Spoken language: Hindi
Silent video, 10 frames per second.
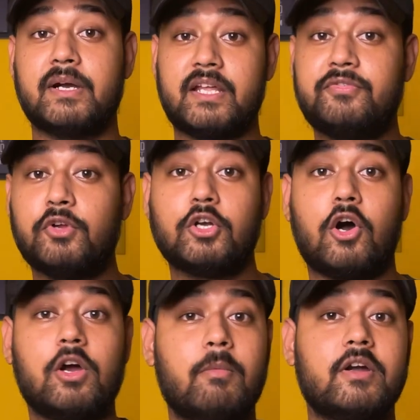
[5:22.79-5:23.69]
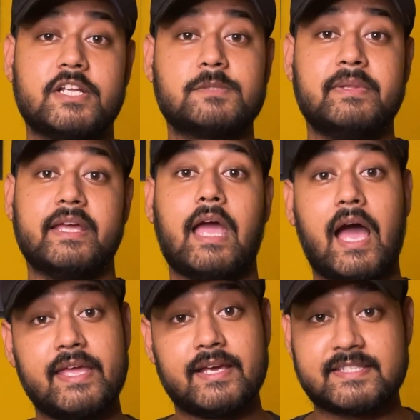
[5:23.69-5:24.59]
बट इफ़ यू विल टॉक अबाउट डिस्प्ले
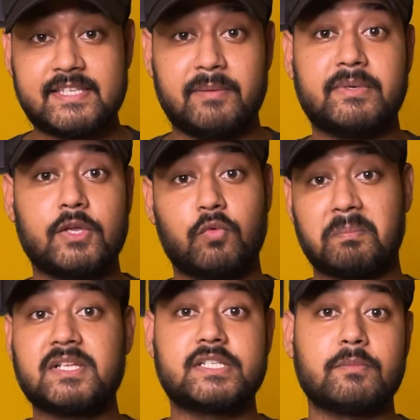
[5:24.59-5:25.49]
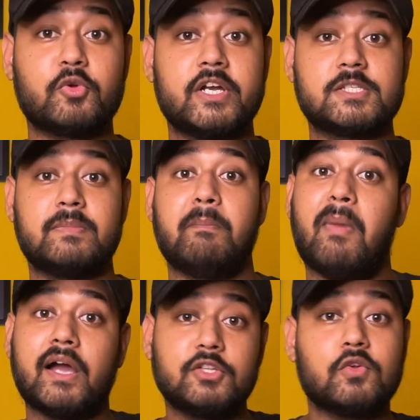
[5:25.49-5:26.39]
आई एक्सेप्ट कि वन प्लस टेन प्रो की डिस्प्ले
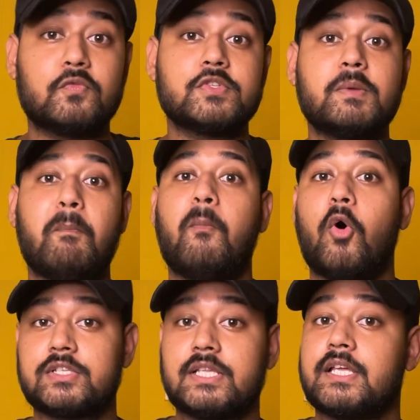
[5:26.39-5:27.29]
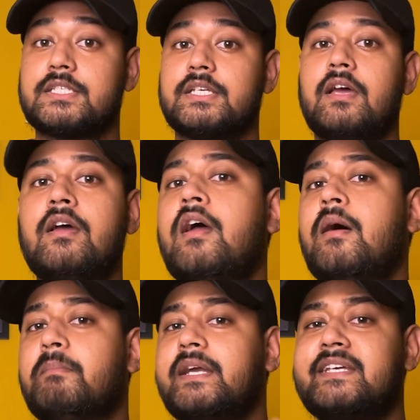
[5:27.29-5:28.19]
बाकी दोनों फोन से बहुत ज़्यादा अच्छी है
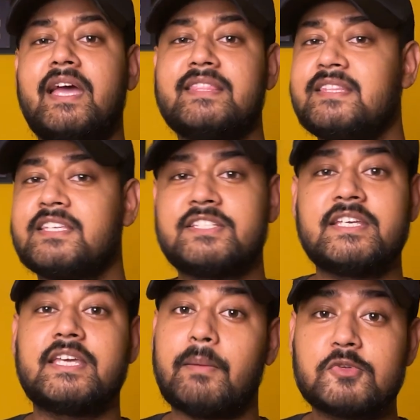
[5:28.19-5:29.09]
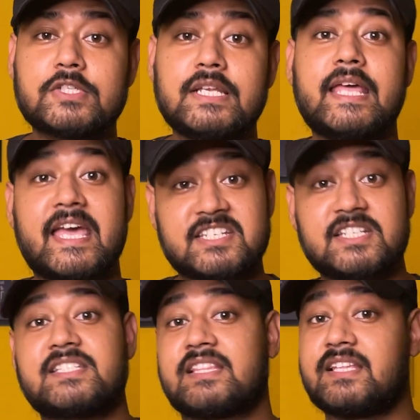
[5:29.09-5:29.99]
बट क्या इतनी अच्छी है कि आप उसके लिए एक्स्ट्रा
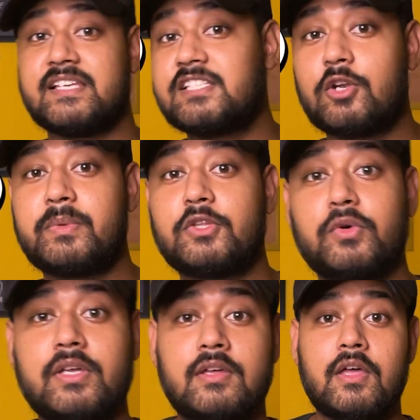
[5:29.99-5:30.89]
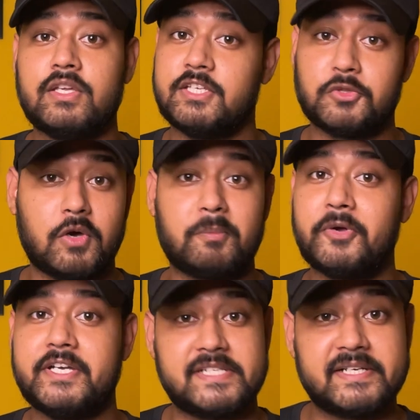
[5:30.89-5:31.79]
सत्ताईस हज़ार रुपये दोगे ये तो आपको ही
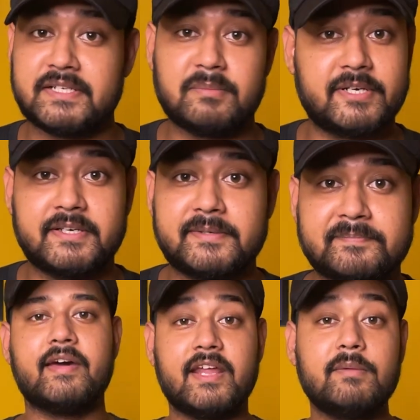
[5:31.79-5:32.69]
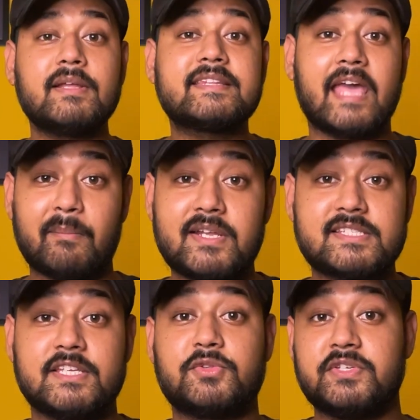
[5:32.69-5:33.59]
डिसाइड करना पड़ेगा रही बात कैमरास
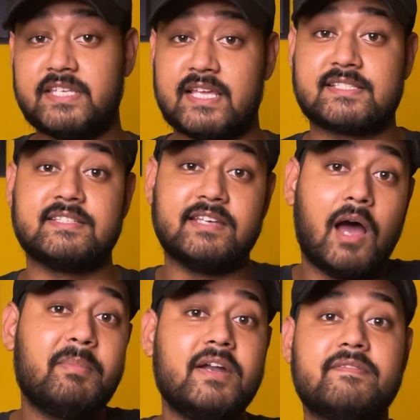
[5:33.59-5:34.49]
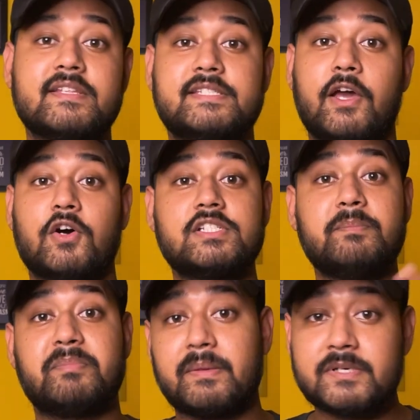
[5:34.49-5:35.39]
की तो यस यहाँ पर डिफरेंस है और सिर्फ
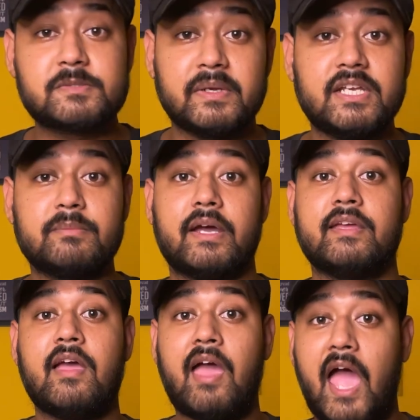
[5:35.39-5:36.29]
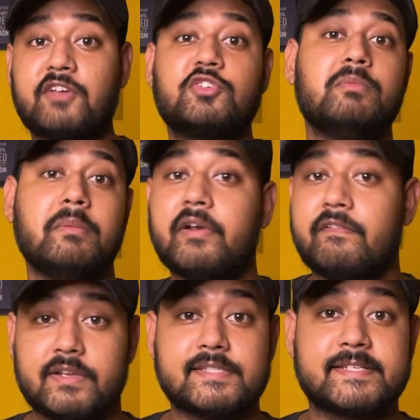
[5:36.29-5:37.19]
पेपर्स पर ही नहीं भाई एक्चुअल में भी
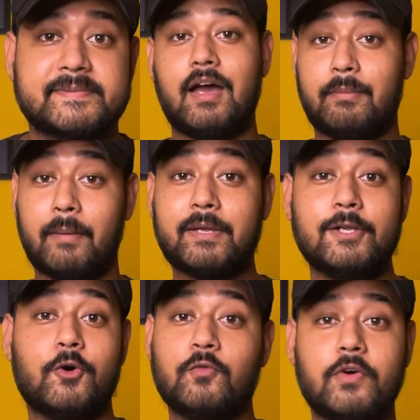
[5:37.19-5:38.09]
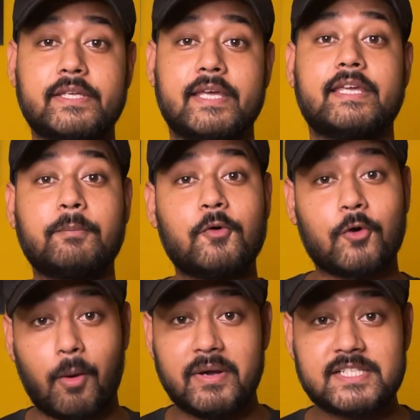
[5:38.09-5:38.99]
डिफरेंस है अब आपके लिए होमवर्क यह है कि आपको
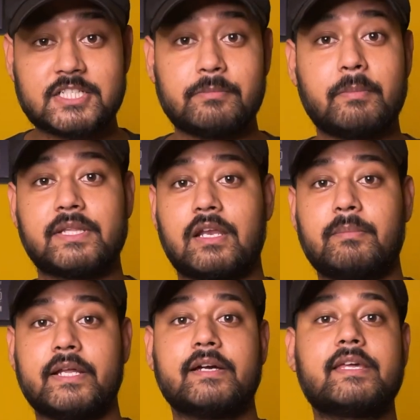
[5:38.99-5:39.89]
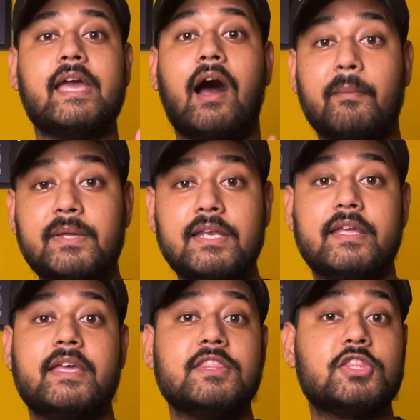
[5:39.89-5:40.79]
कमेंट सेक्शन में बताना पड़ेगा कि आपके लिए
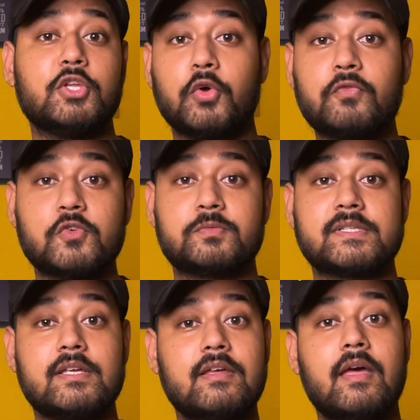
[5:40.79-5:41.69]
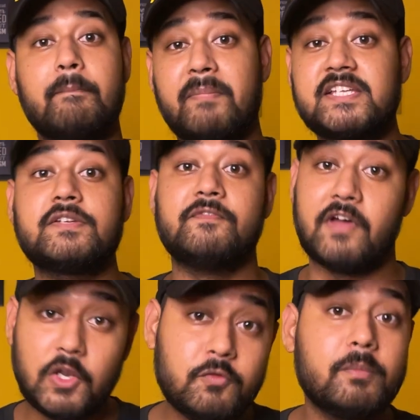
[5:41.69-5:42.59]
इन तीनों ही फोन्स में से बेस्ट
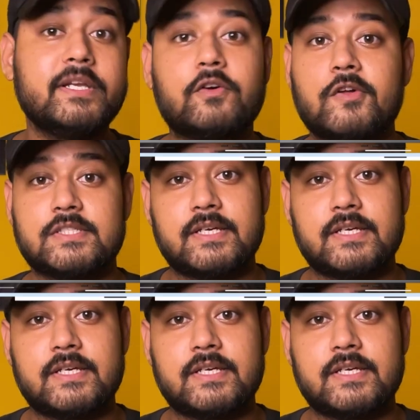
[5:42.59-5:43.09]
वैल्यू फॉर मनी कौन सा